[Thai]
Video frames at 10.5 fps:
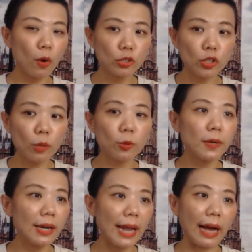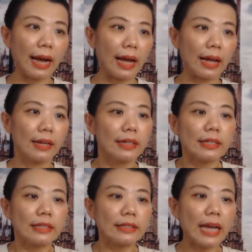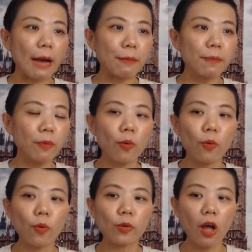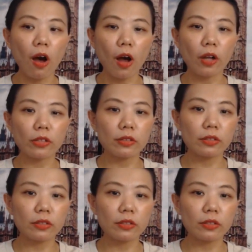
คนชอบดูเบื้องหลังค่ะอย่างพี่ปูทอด